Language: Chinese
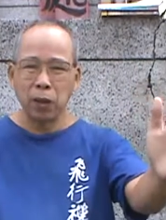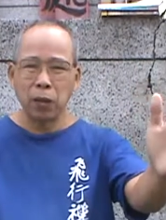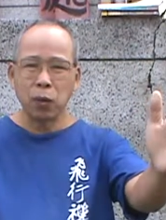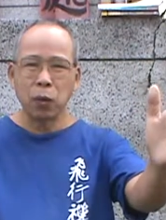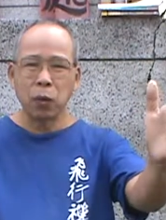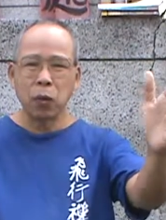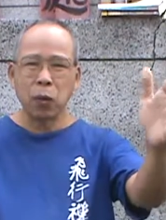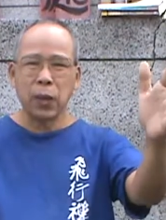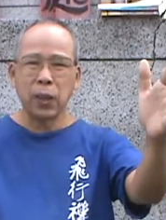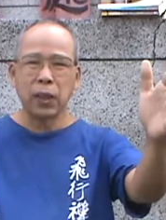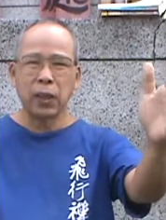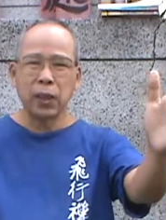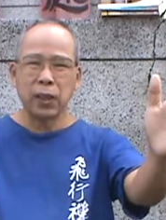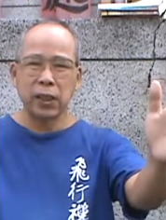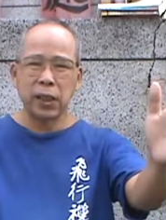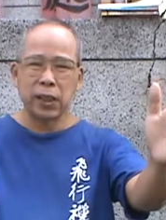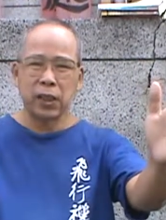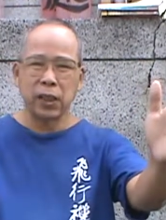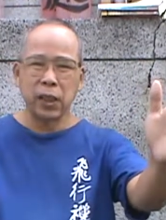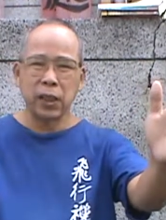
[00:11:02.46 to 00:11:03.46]
国外的那
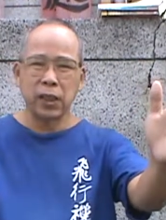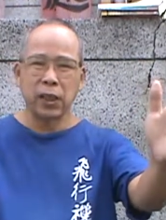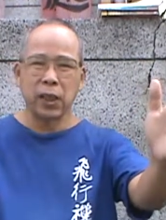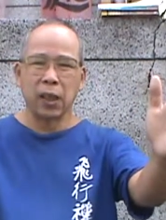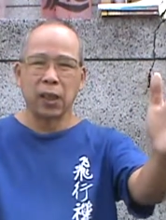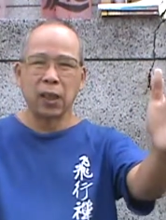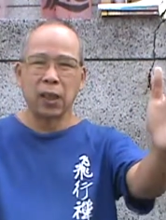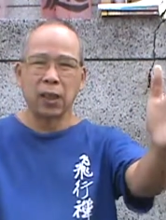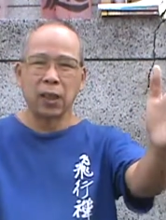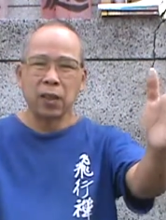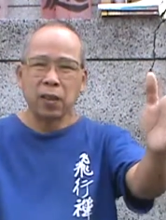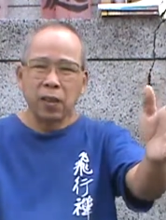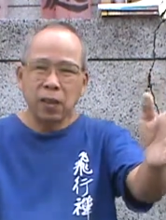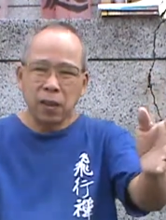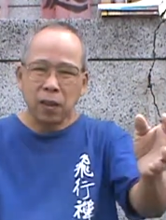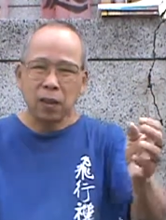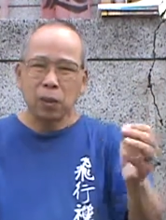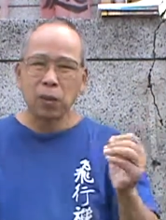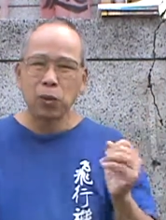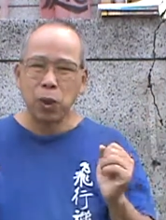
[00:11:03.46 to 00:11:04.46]
些现象啊
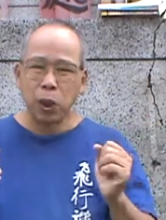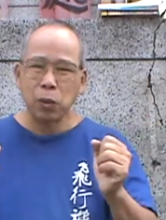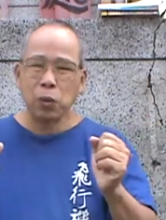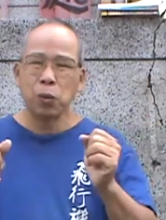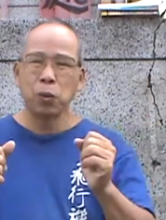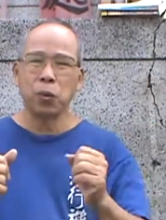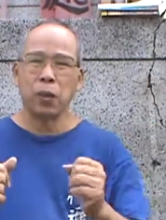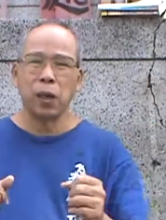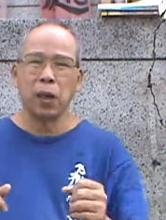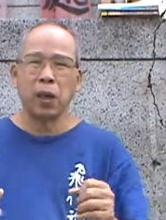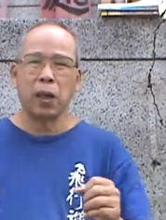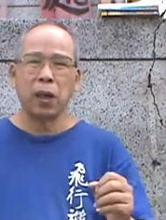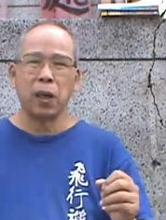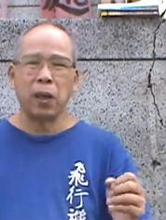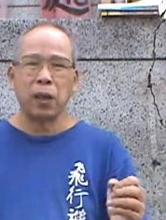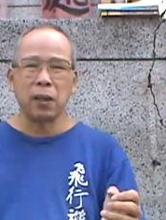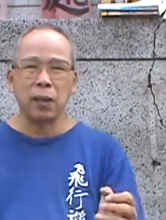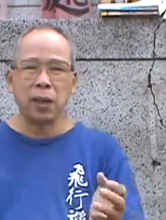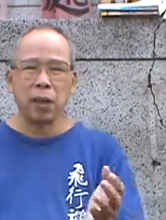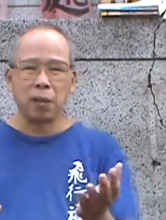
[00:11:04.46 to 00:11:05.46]
传输回来，
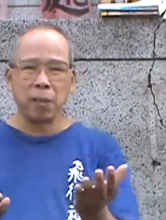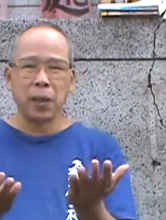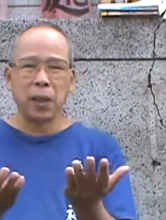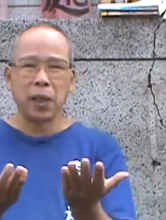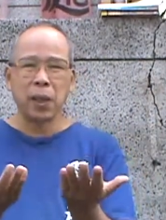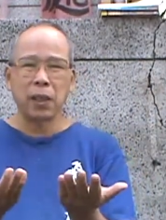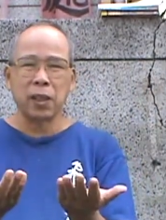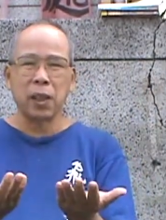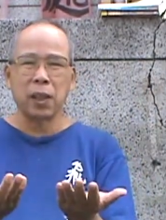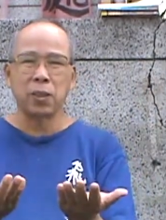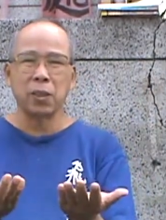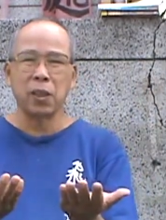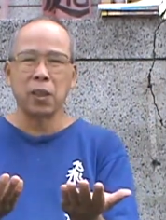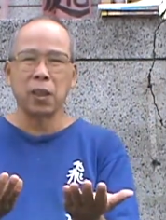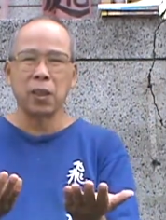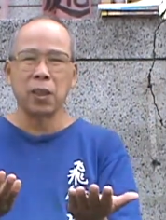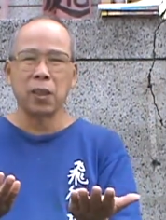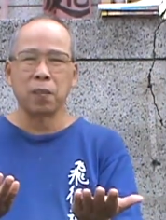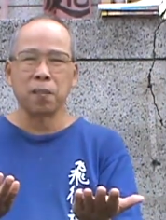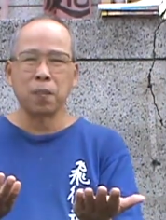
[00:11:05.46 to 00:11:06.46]
让我们看起来觉
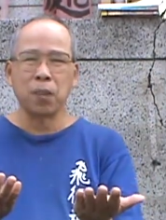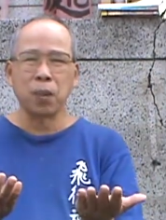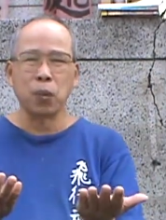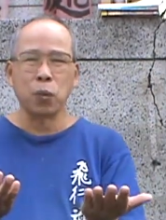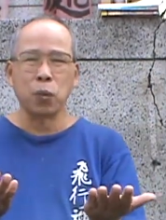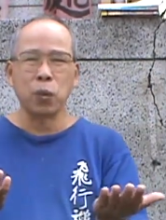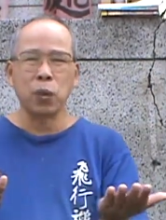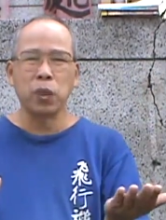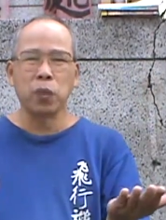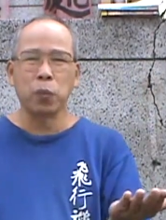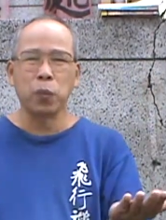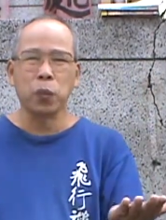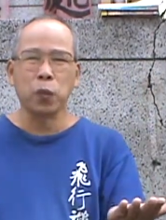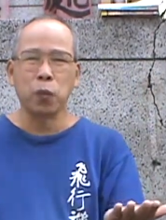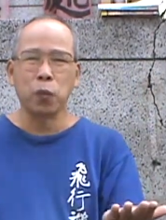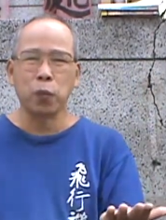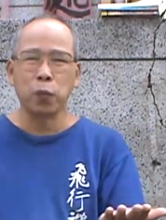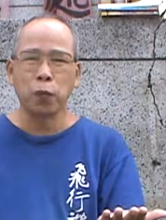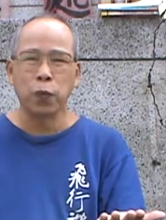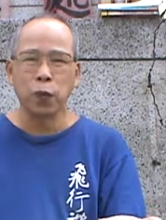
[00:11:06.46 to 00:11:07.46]
得五里不
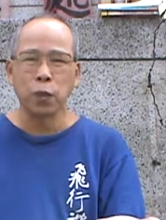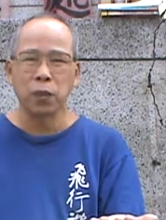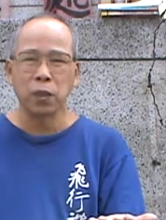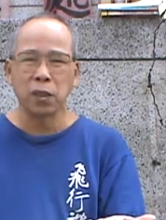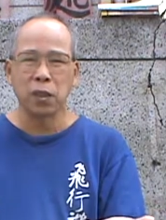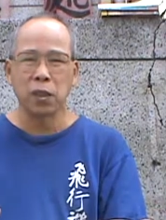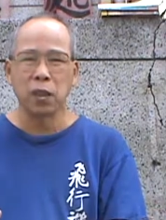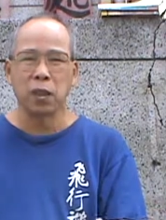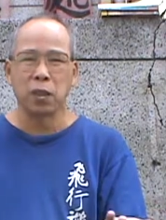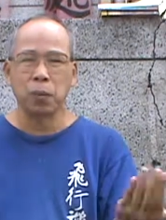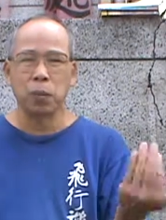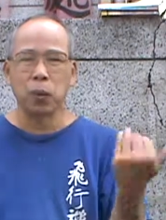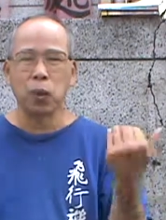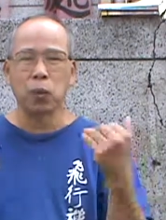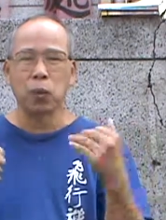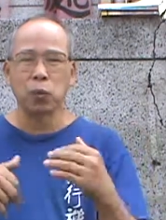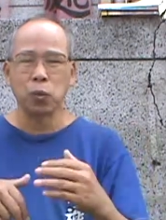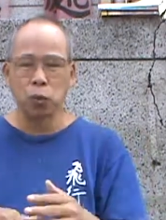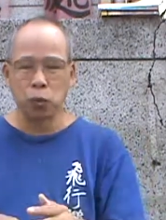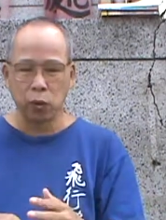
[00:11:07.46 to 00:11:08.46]
同风，十里不
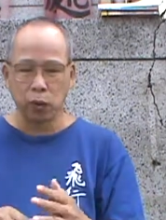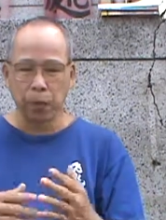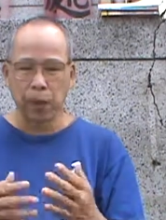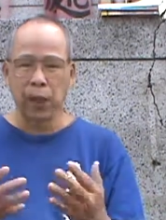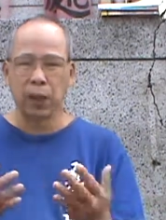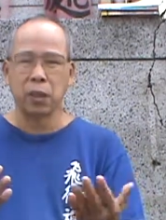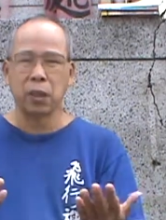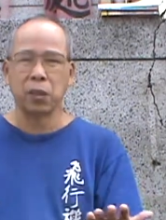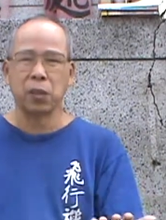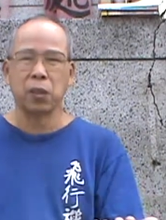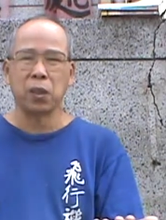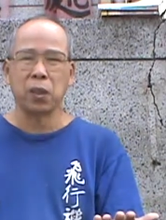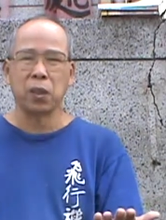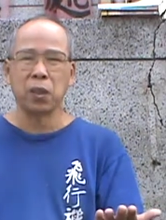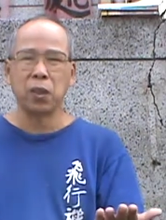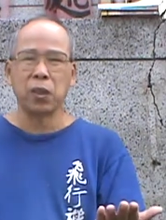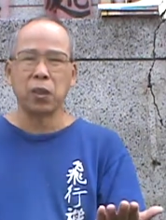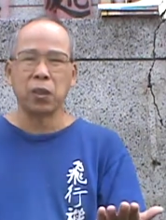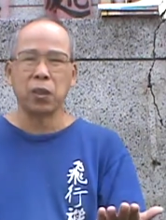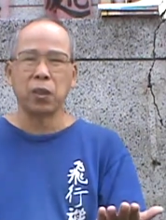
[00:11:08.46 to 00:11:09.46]
同俗，我们看起来觉得
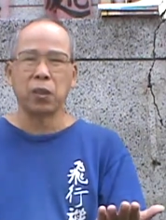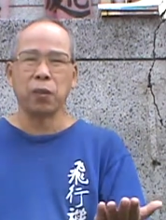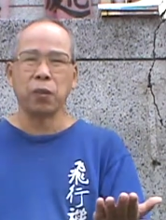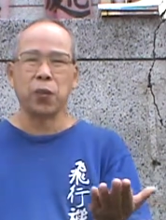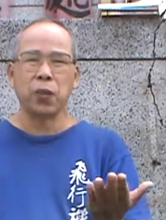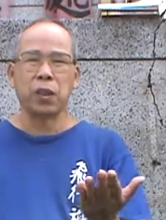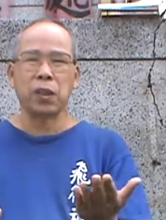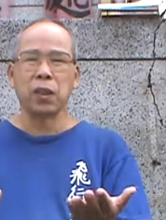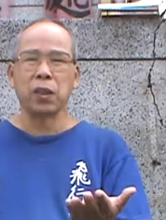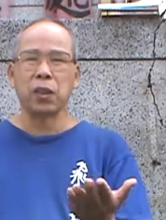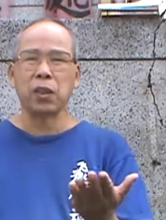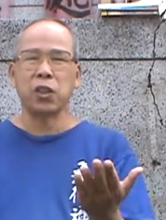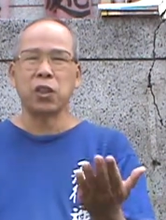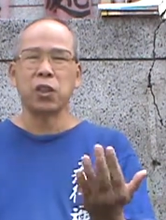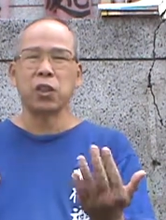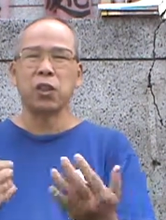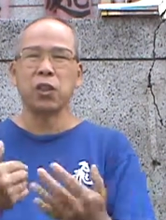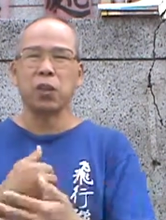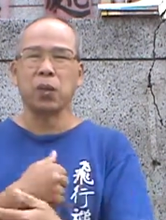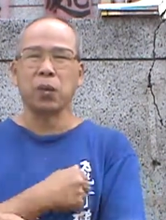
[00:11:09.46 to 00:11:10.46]
觉得非常的
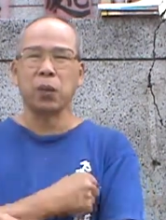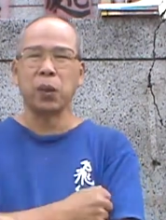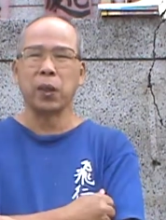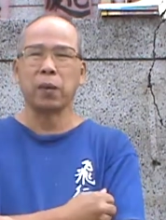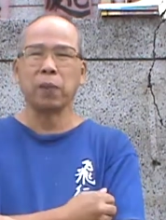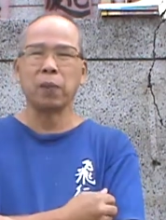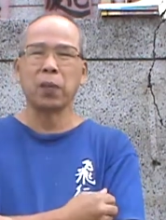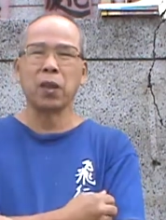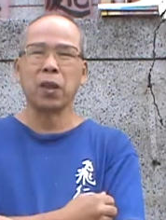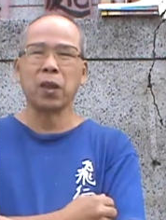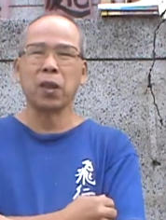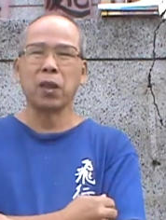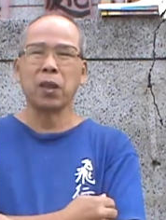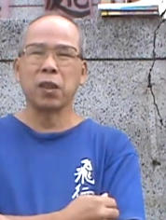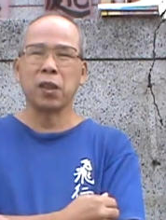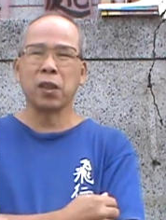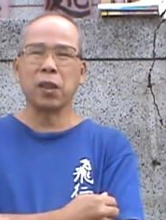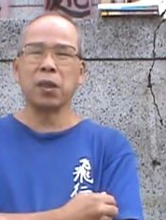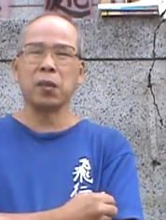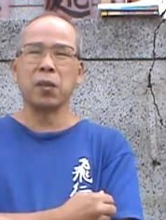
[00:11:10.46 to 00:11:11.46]
津津有味，
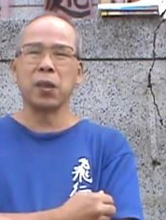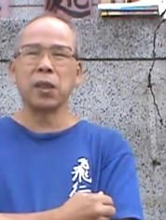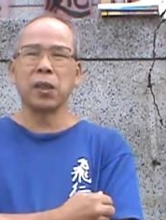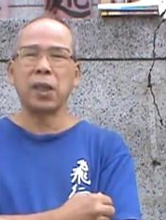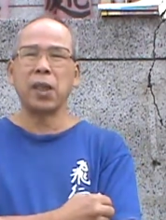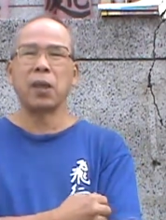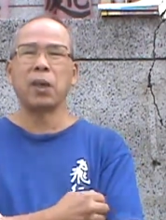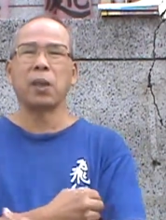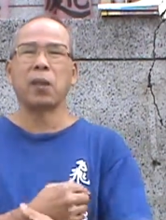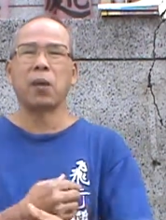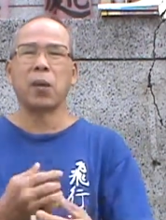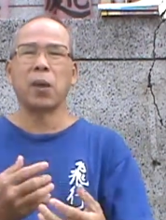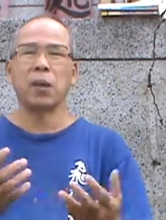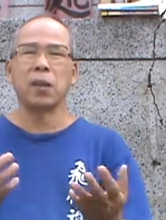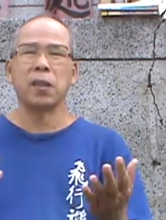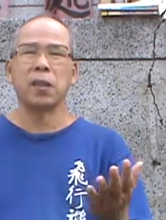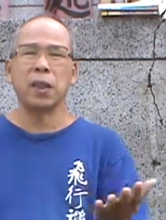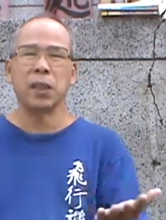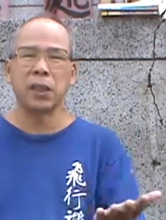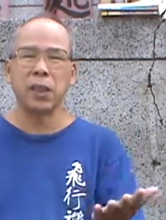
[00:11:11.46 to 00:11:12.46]
是因为这样的关
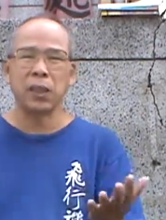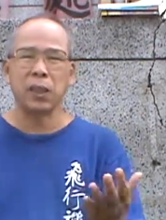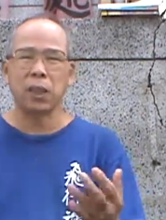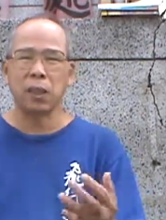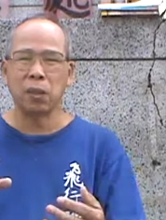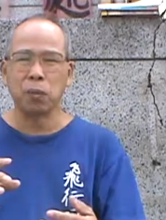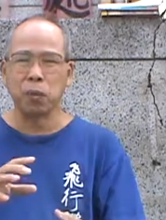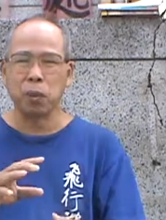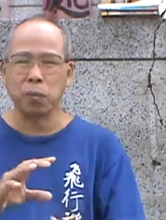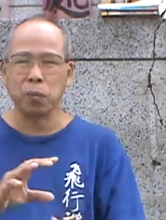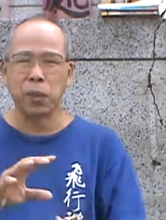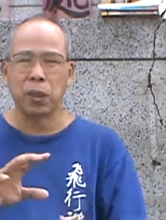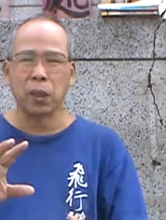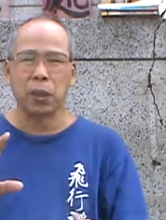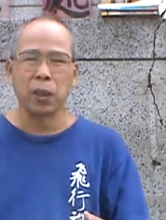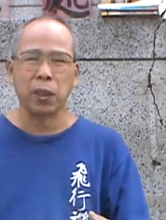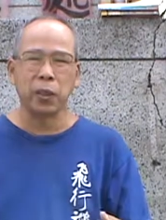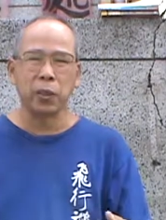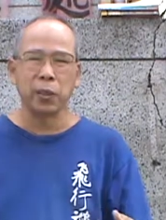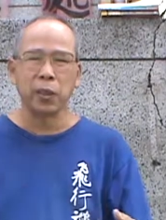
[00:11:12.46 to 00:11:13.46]
系，再加上他的文笔
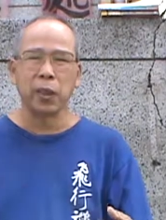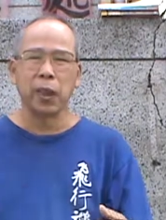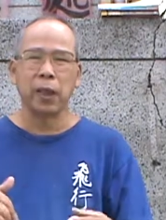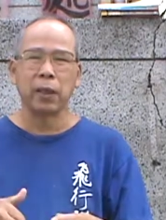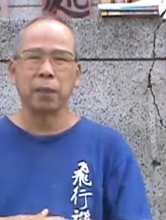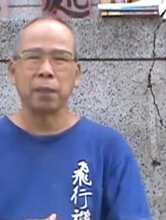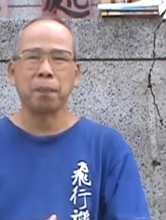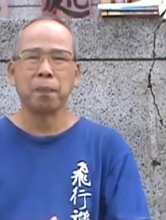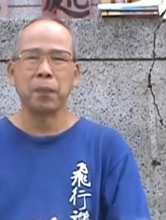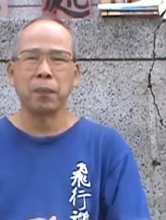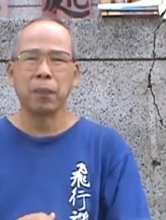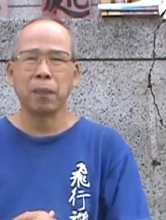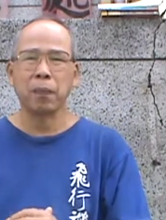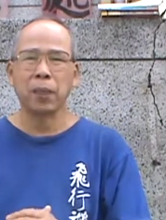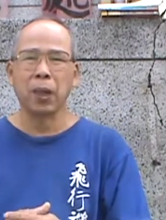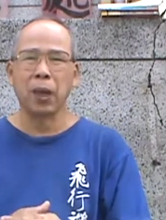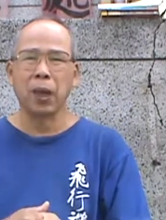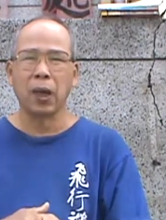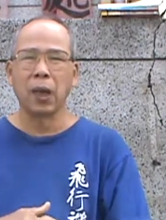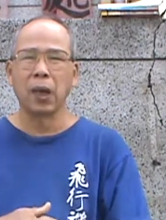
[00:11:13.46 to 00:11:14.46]
很流畅，
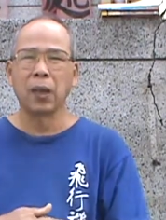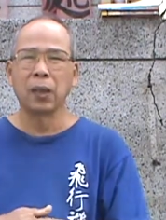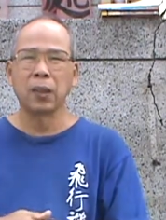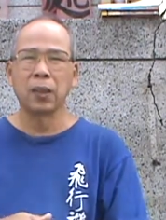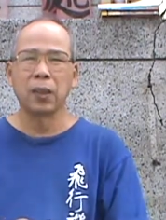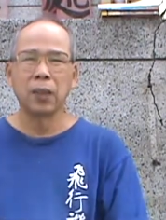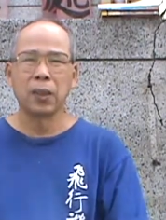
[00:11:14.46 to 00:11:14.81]
啊，